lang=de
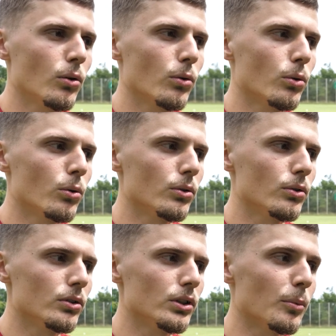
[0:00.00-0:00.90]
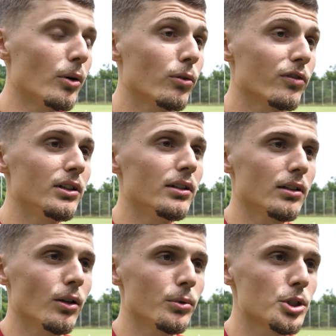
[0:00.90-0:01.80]
Und, aber auch
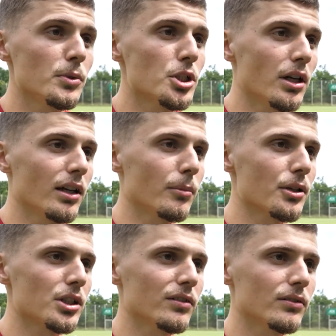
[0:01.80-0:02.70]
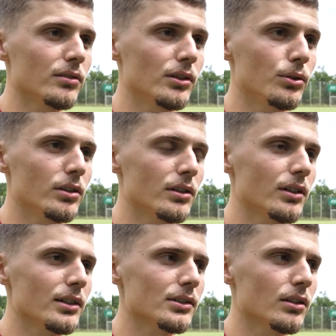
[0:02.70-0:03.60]
viele, glaube ich, spielstarke Mannschaften, die du da
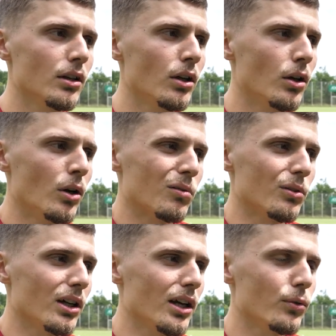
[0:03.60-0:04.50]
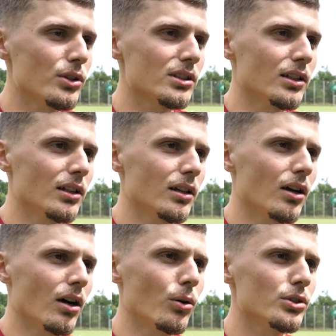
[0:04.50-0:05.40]
drin hast. Von daher wird es eine
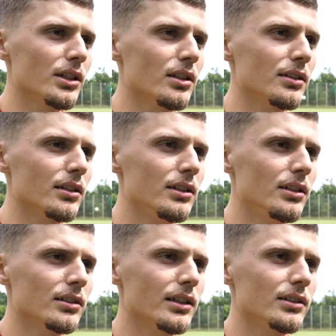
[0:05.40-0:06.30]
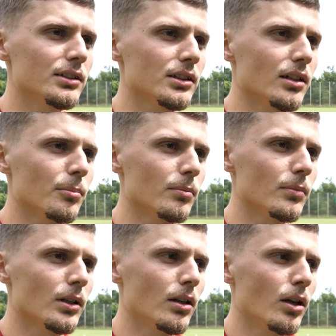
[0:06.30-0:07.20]
ausgeglichene Liga, denke ich.
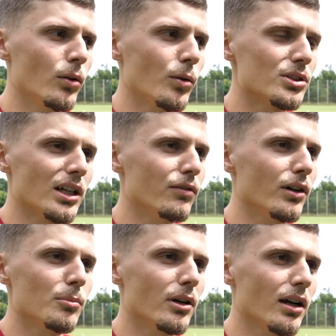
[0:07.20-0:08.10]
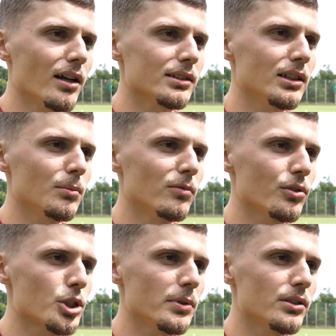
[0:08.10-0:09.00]
Ähm, wir müssen einfach immer Gas geben,
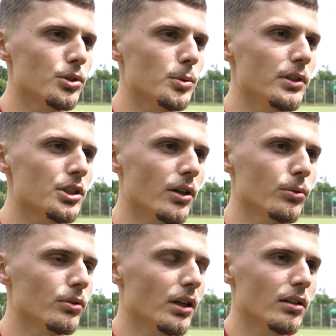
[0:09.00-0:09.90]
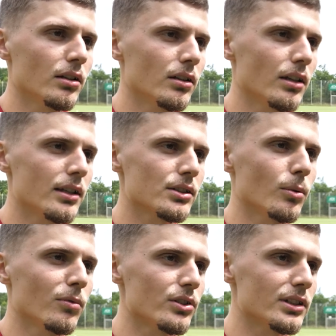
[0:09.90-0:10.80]
von Spiel zu Spiel schauen und dann der Rest
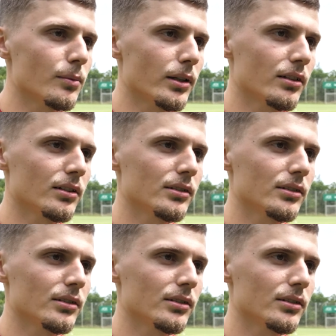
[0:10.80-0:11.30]
kommt von selber.